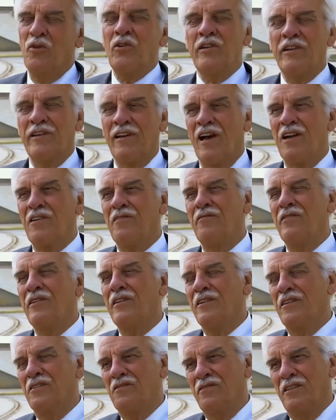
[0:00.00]
Ursprünglich
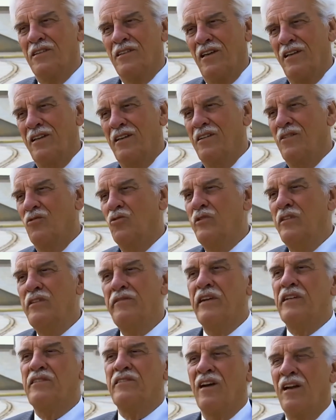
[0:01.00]
dachten wir, das wird eine
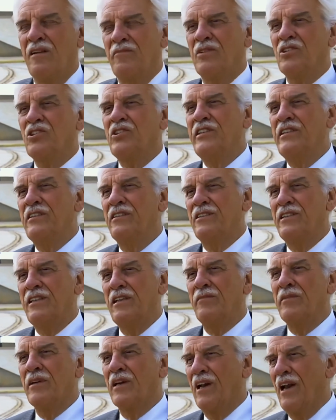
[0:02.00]
Universalmaschine,
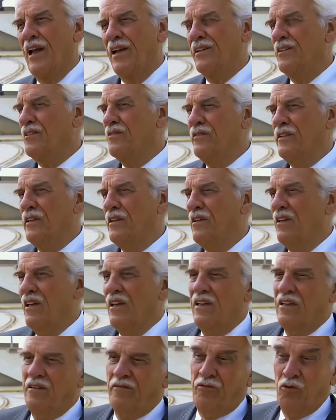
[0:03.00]
die immer gleich ist wie ein
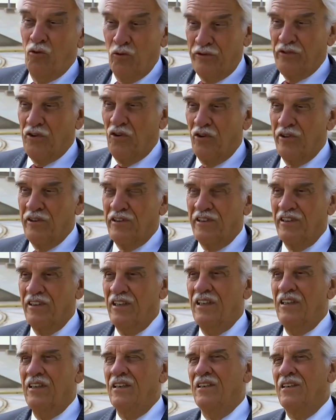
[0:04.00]
Flugzeug,
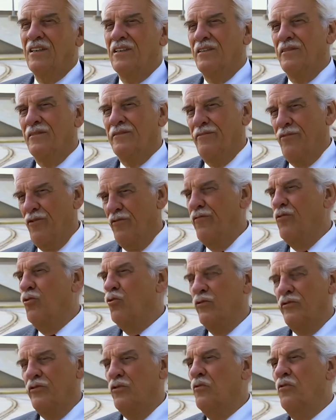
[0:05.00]
äh, von
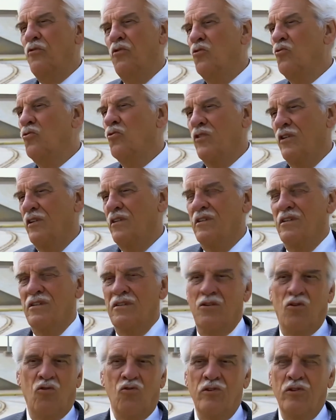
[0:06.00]
Flug zu Flug,
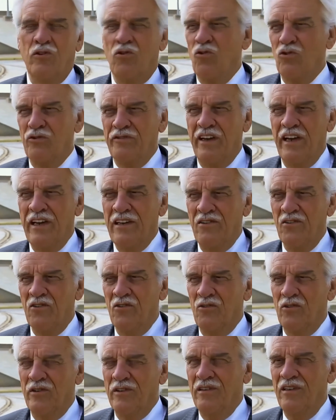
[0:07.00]
äh, ohne große
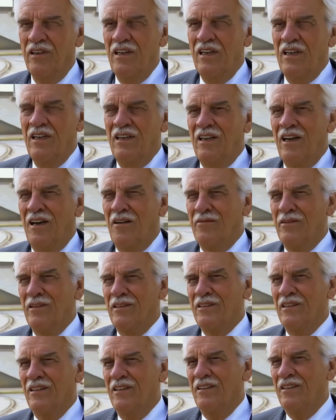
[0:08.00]
Änderungen.
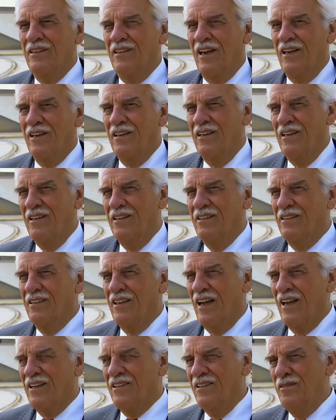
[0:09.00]
Aber äh, dann
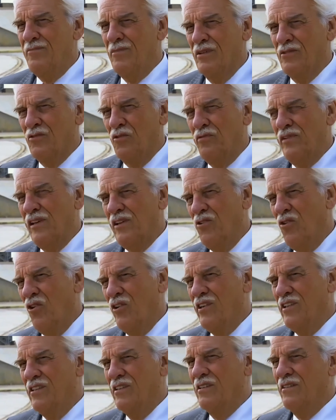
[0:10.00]
äh, traten immer so viele
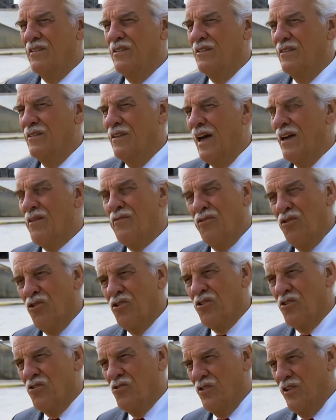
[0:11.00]
neue äh,
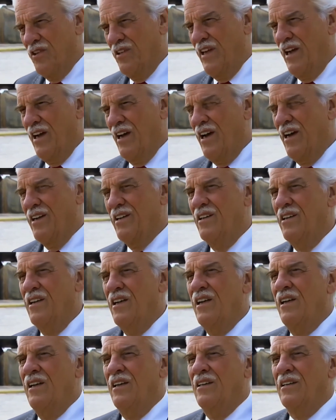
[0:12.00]
Anforderungen
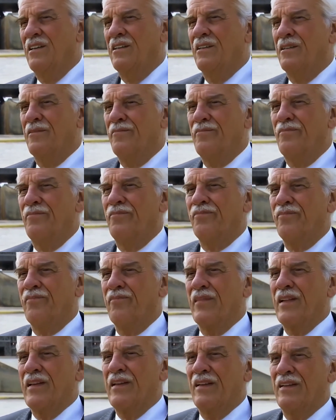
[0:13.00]
heran,
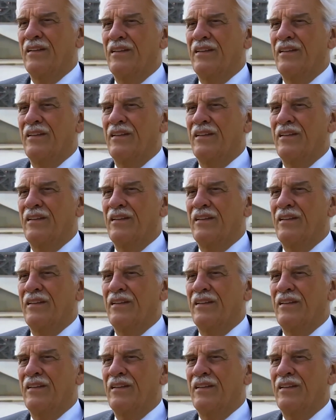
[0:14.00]
ähm,